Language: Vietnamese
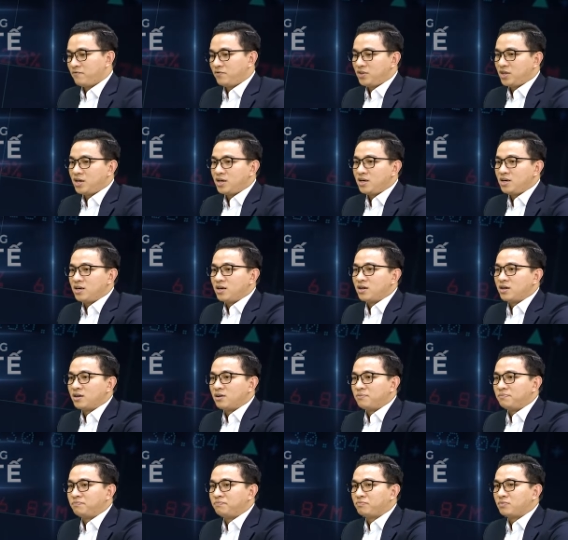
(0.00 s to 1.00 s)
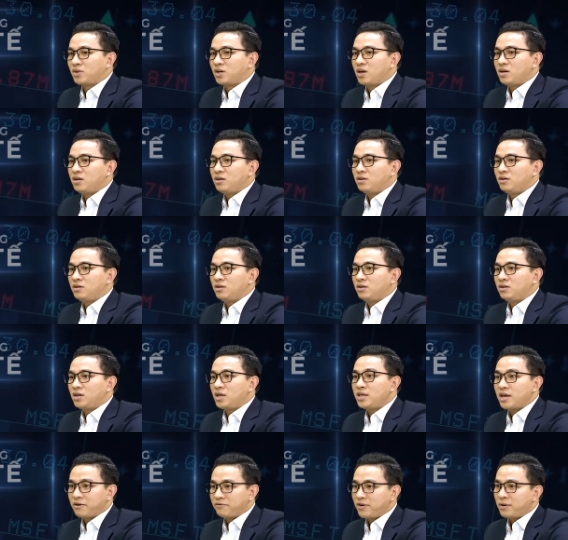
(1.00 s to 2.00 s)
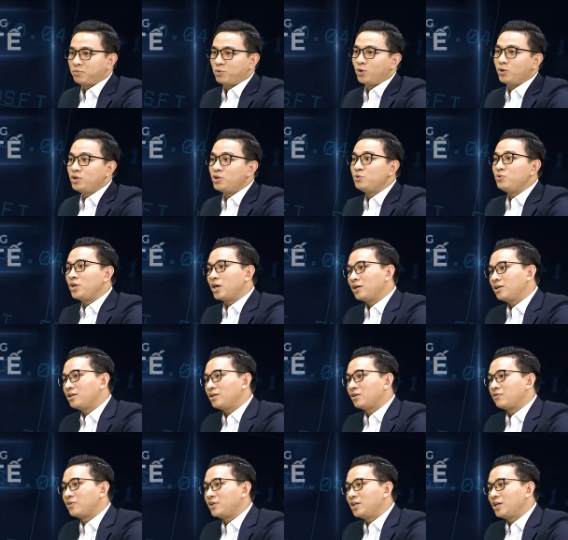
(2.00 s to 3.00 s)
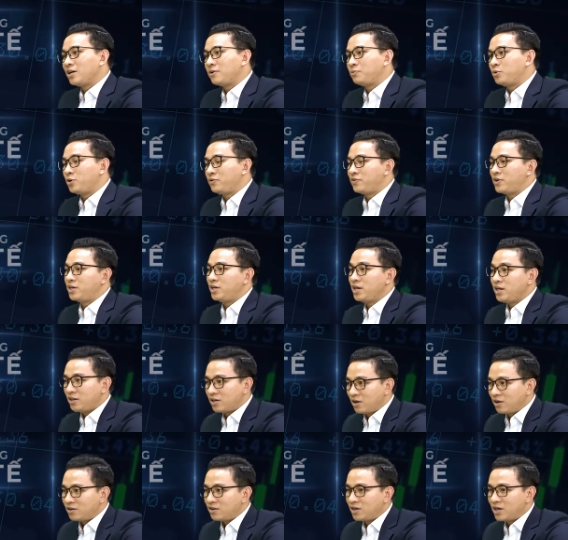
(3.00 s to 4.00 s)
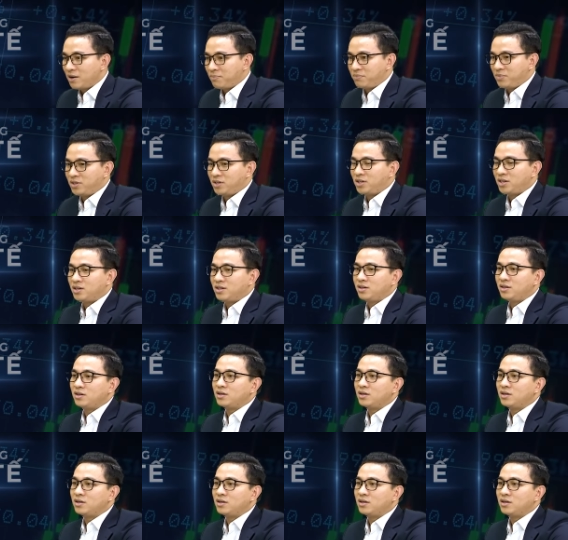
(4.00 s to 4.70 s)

thì uh, cái cái giải pháp tối ưu nhất cho vấn đề pre-funding đó nó nằm ở cái